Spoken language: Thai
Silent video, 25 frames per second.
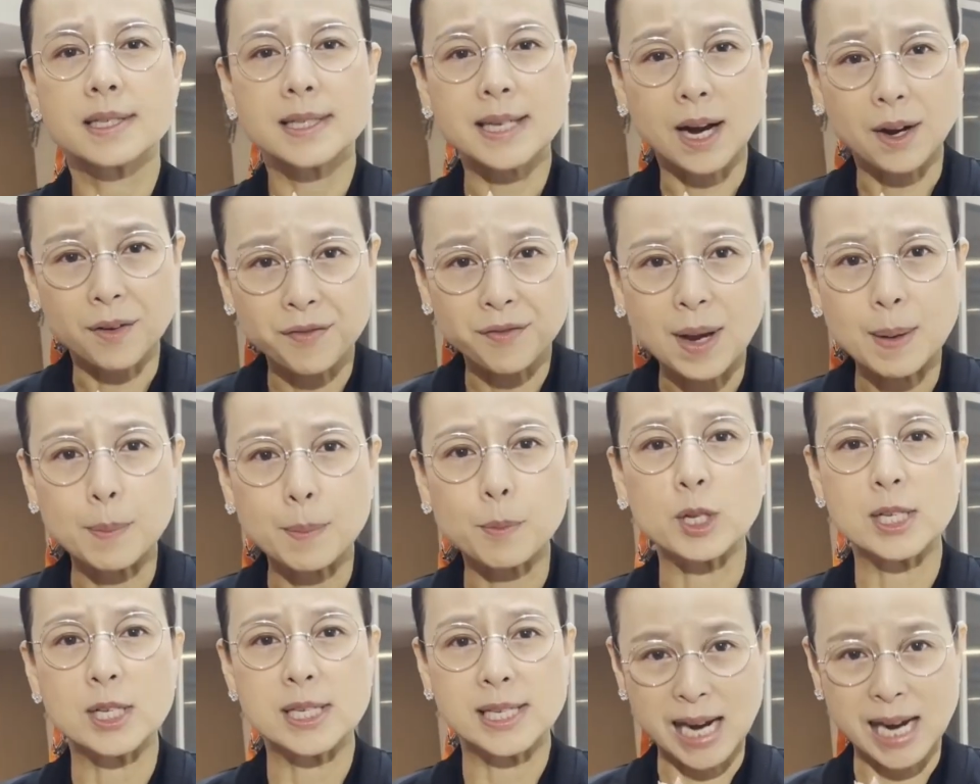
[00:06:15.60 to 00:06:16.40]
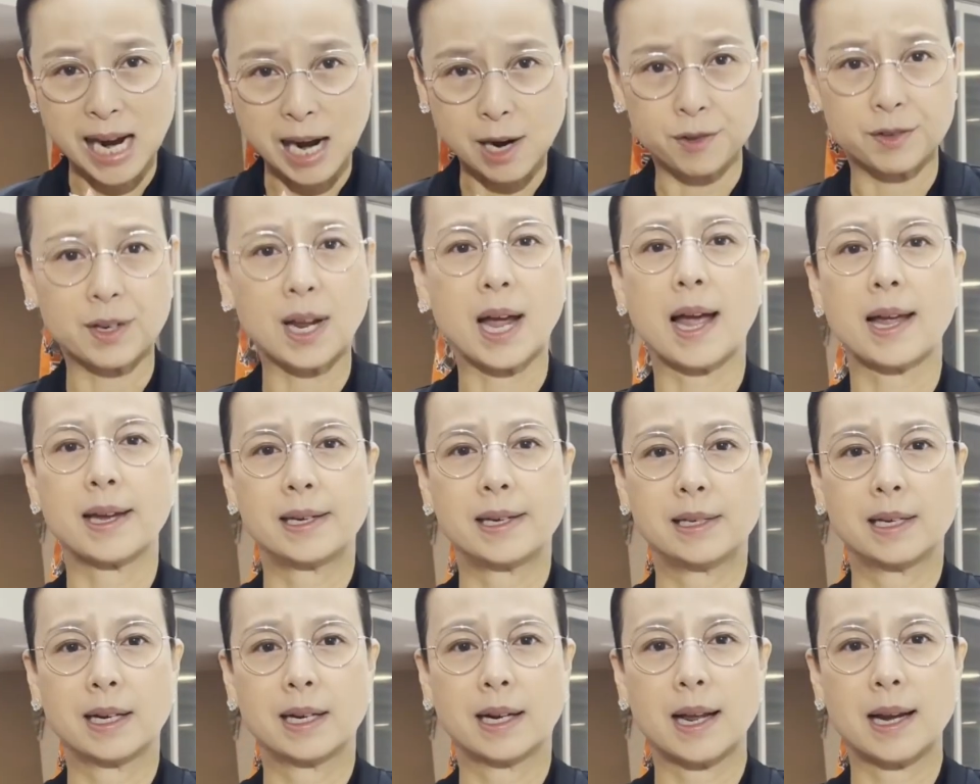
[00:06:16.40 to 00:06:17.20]
จากแฟนบอลชาวไทย
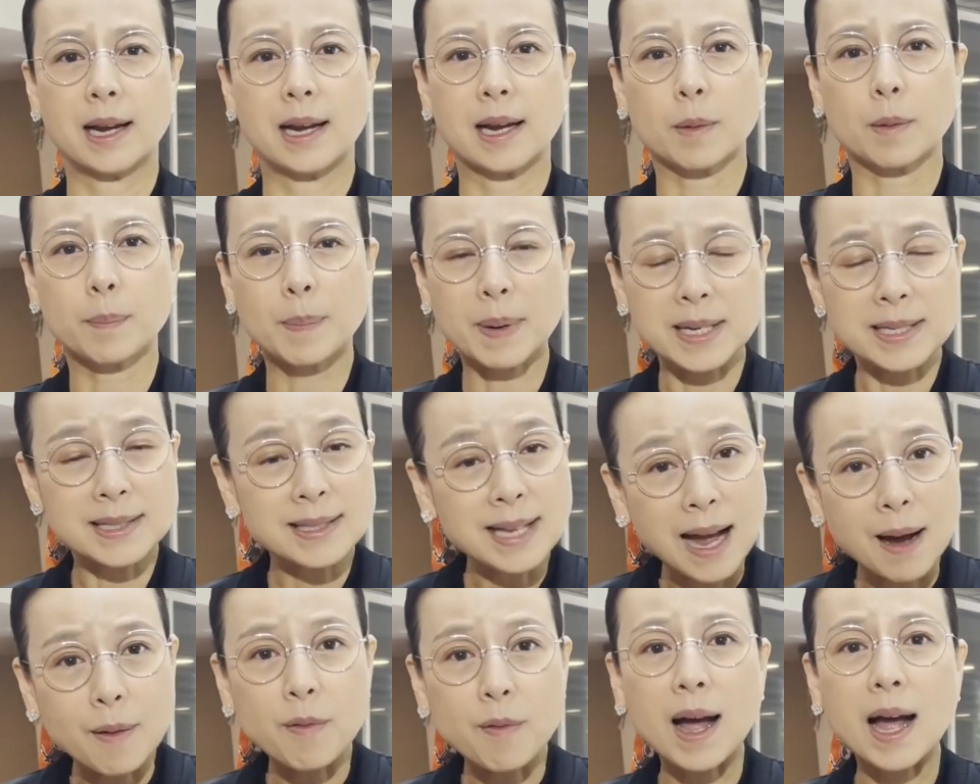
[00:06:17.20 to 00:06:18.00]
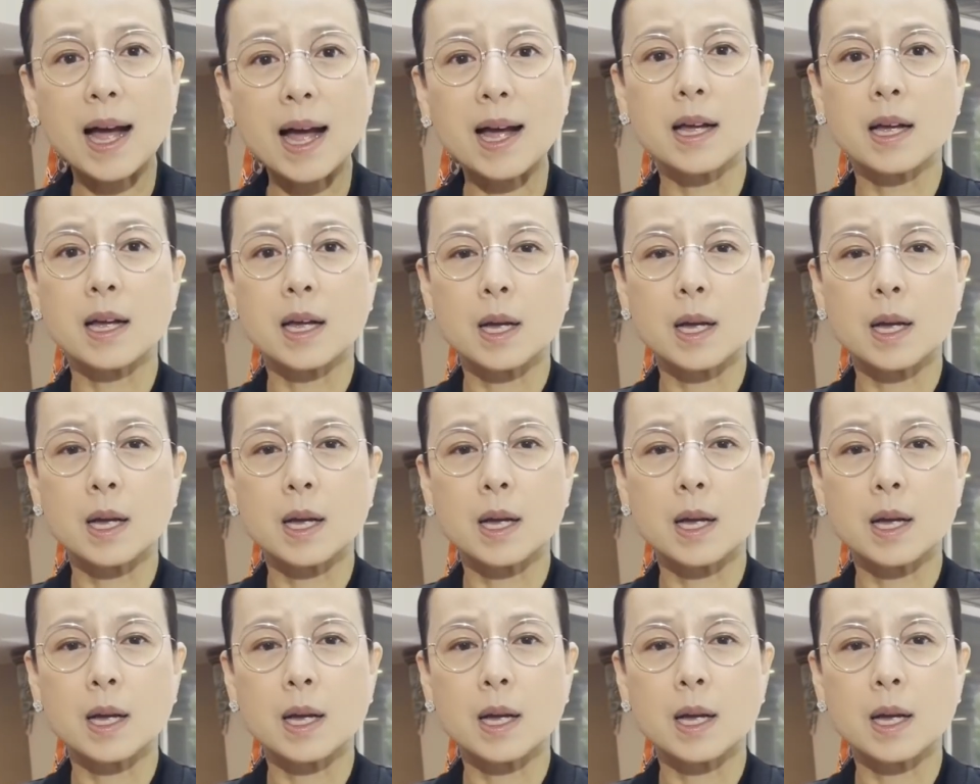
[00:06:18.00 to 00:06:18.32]
นะคะและเพื่อนทราบว่า